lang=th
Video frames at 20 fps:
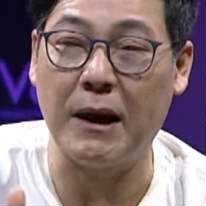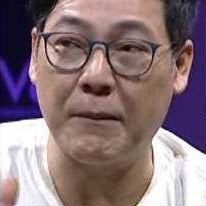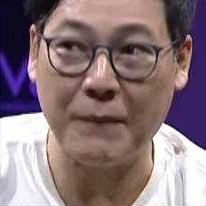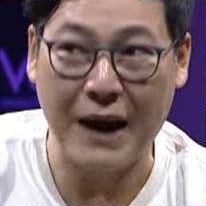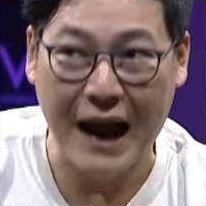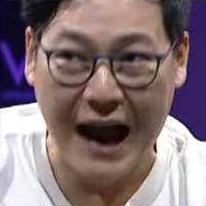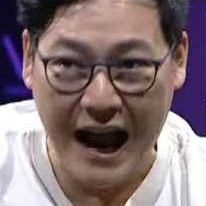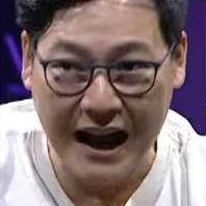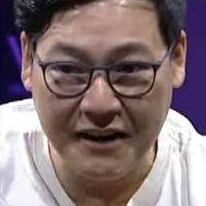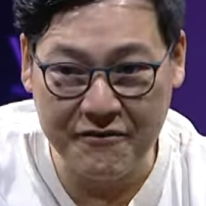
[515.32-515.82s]
บ
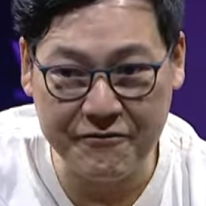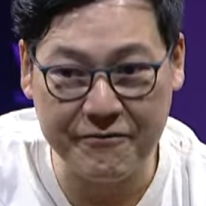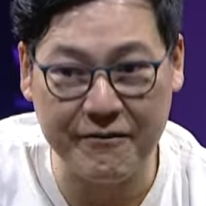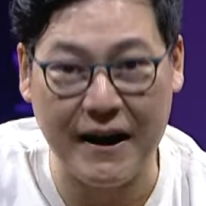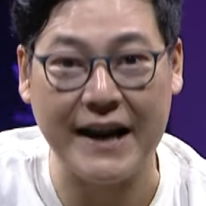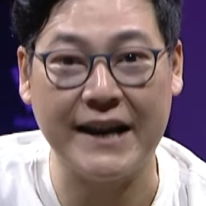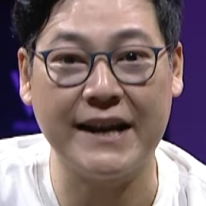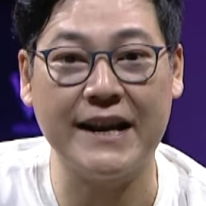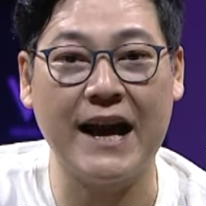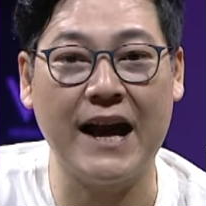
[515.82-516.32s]
คาดฝั
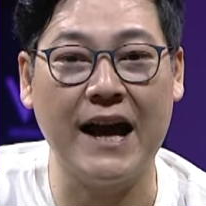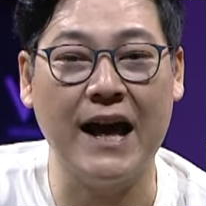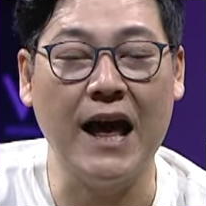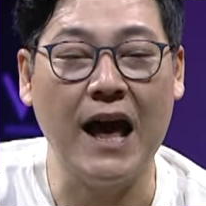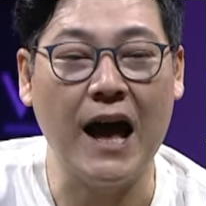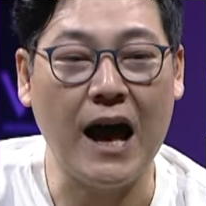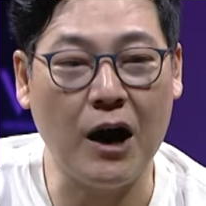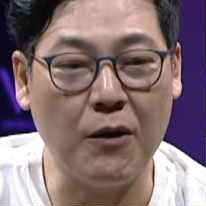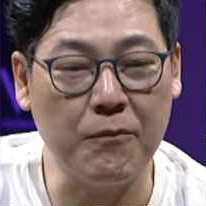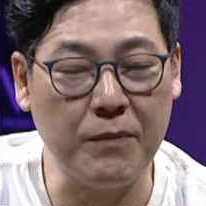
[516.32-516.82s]
นนะ
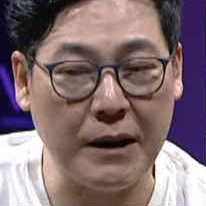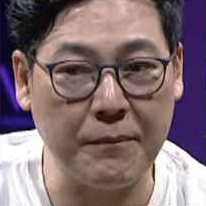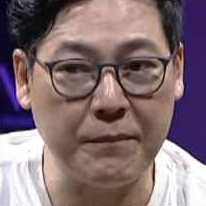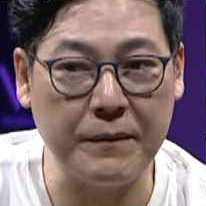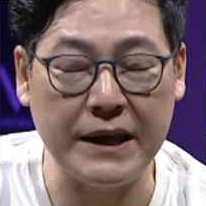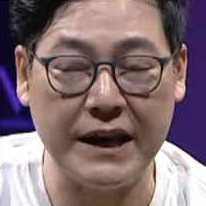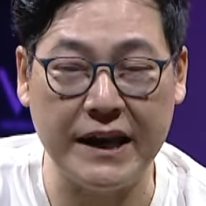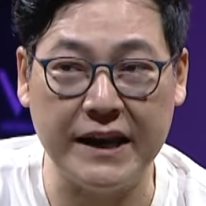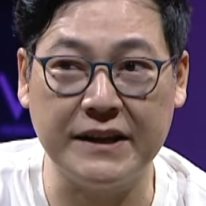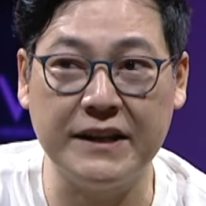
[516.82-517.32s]
เอาแบบ
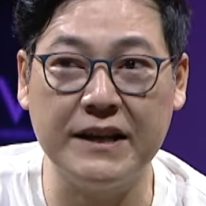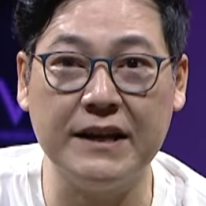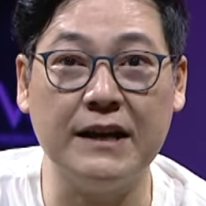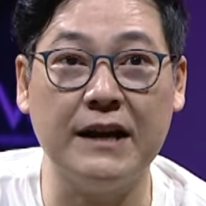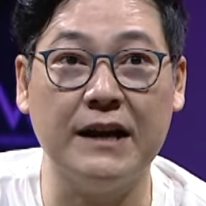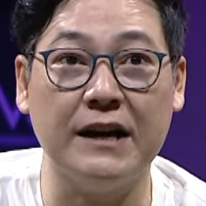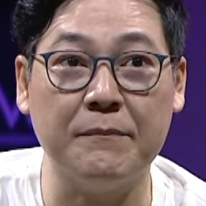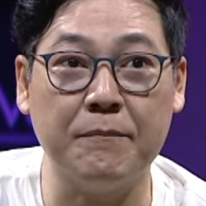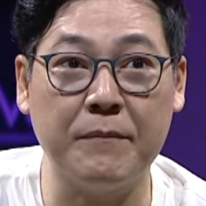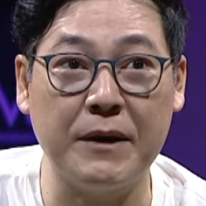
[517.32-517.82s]
เหตุที่
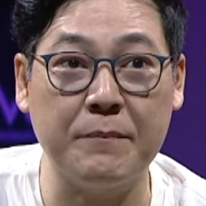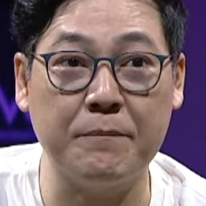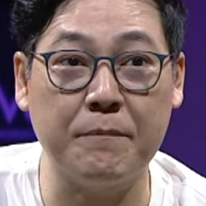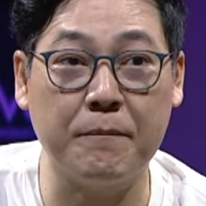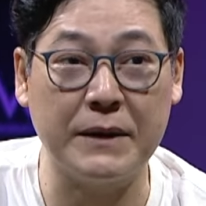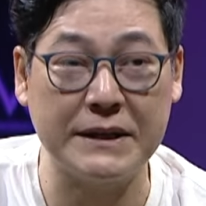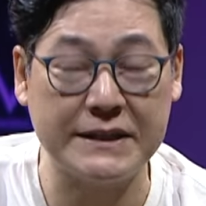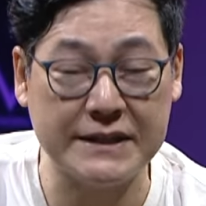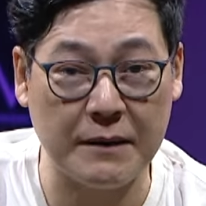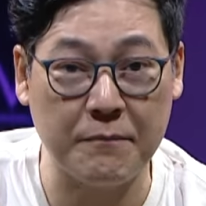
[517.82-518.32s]
เกิดเป็นป
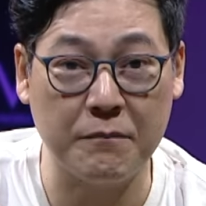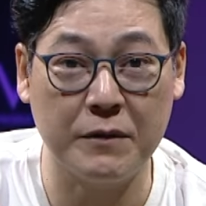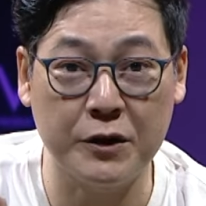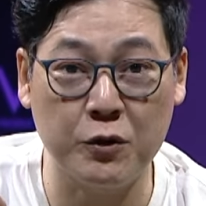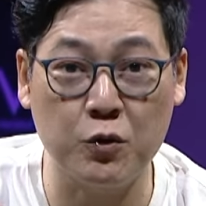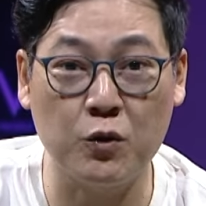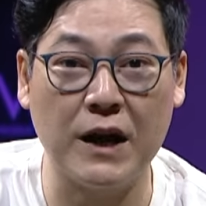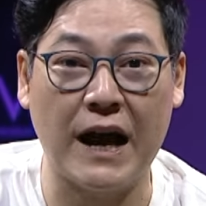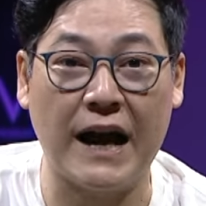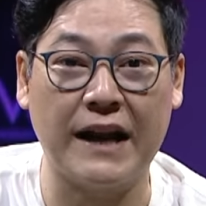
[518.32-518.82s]
ระจำฤดู
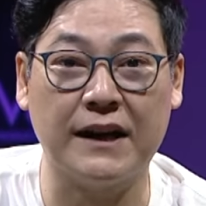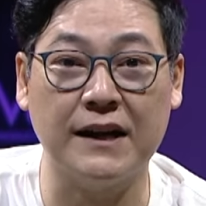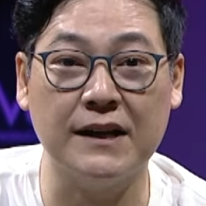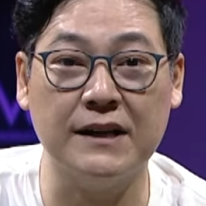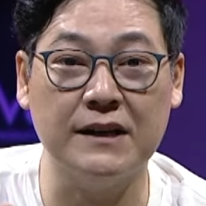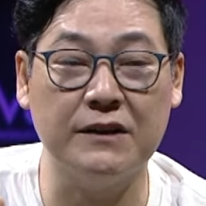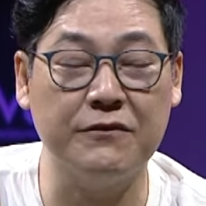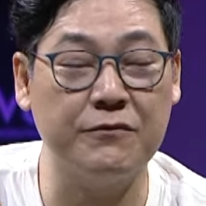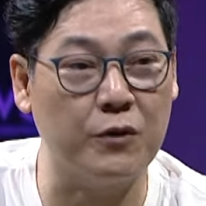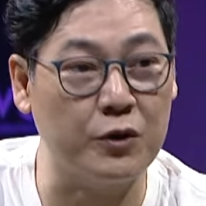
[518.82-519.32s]
กาลก็คื
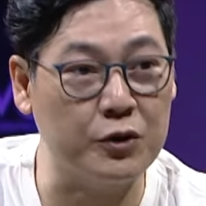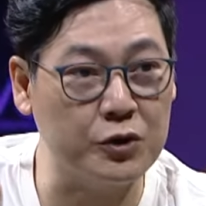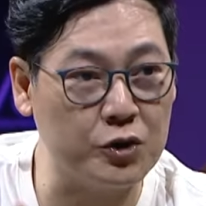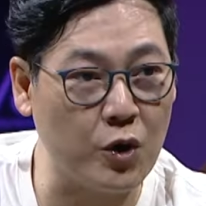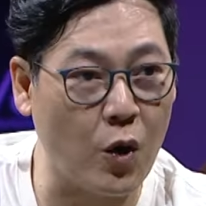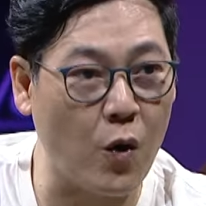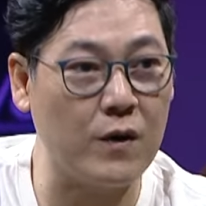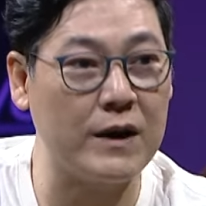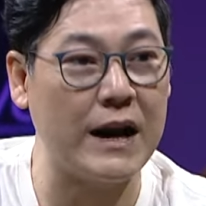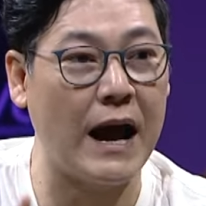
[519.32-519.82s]
อฝนต
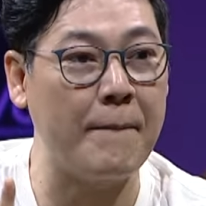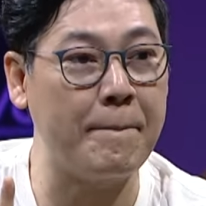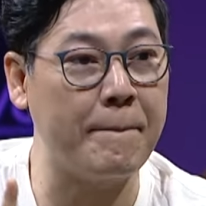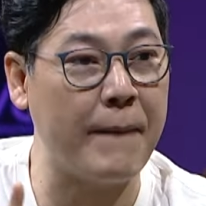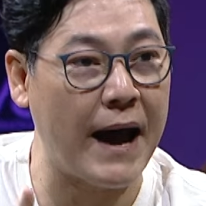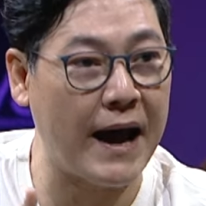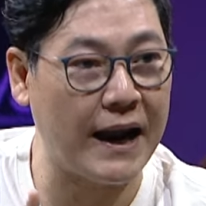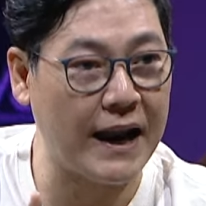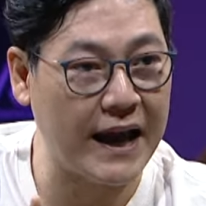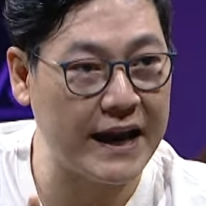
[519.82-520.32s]
กน้ำ
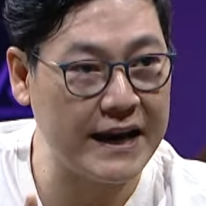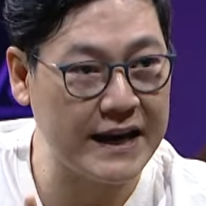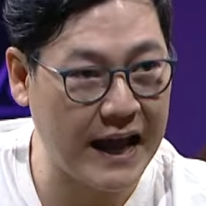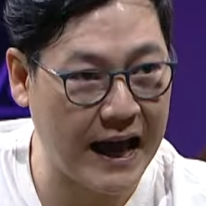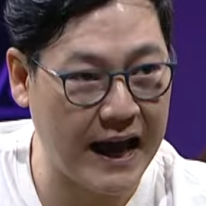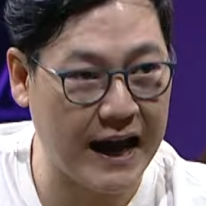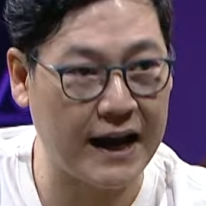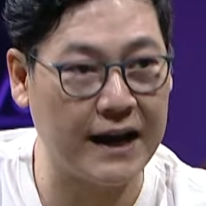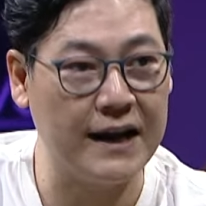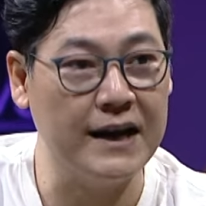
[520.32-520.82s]
ป่าไหลห
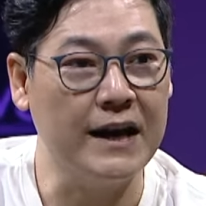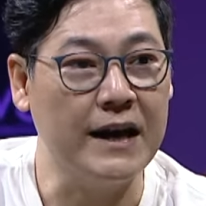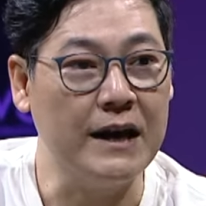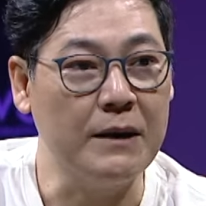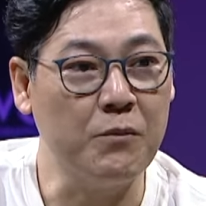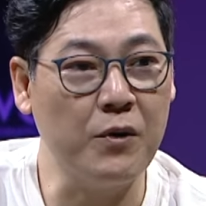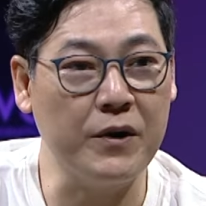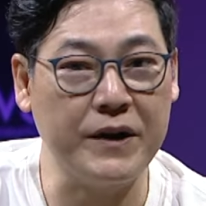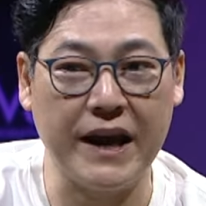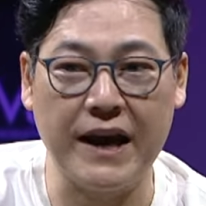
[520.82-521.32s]
ลาก
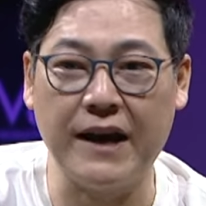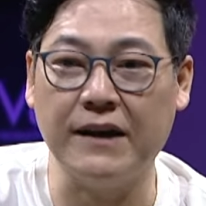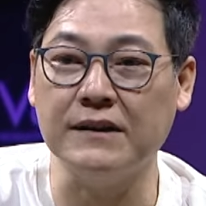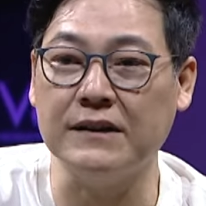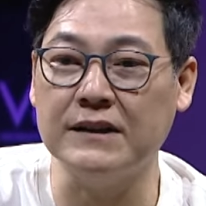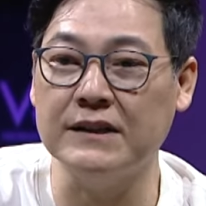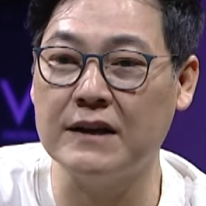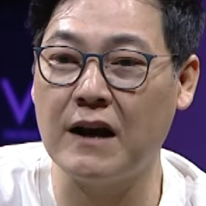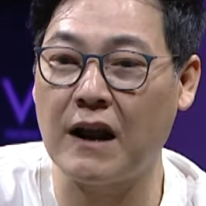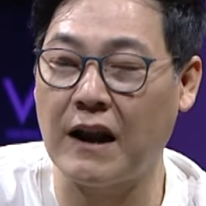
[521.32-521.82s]
พวกนี้
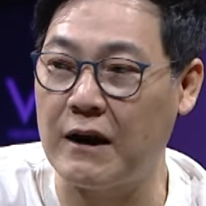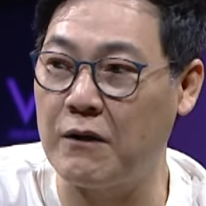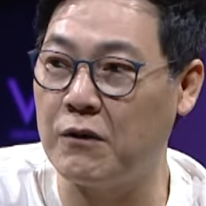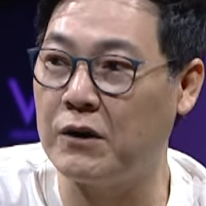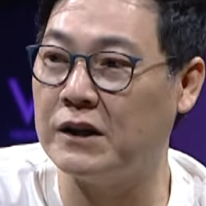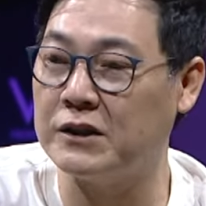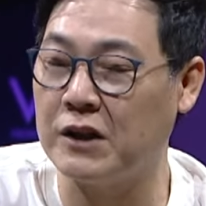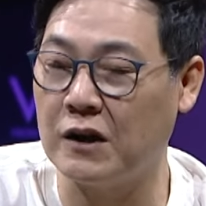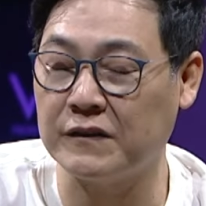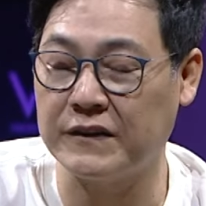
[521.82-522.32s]
คือเราก็
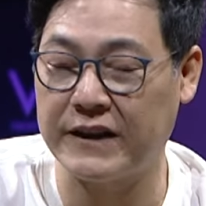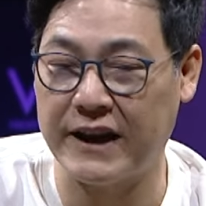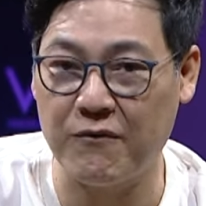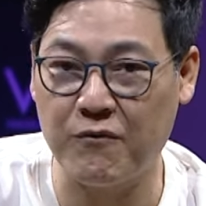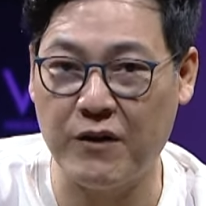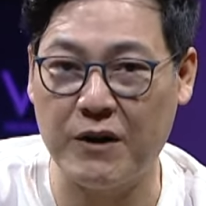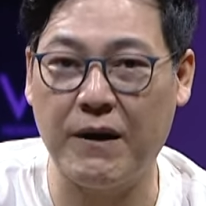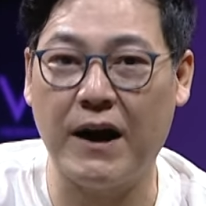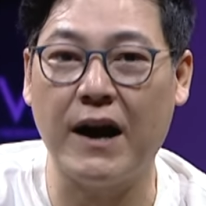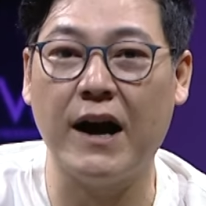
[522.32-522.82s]
ต้องเตรียม
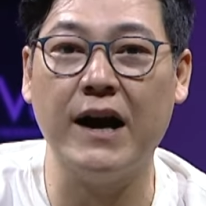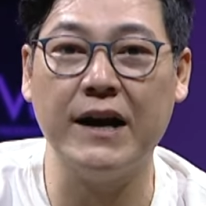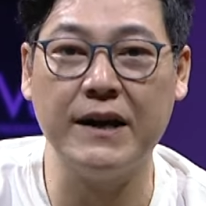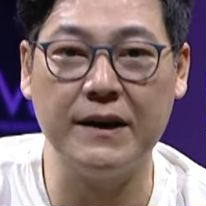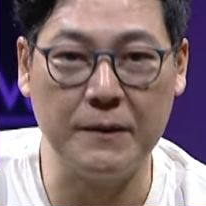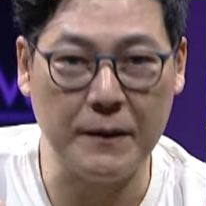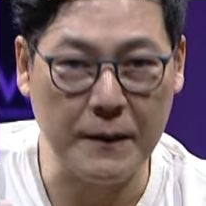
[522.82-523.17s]
ไว้ว่า เอ้ย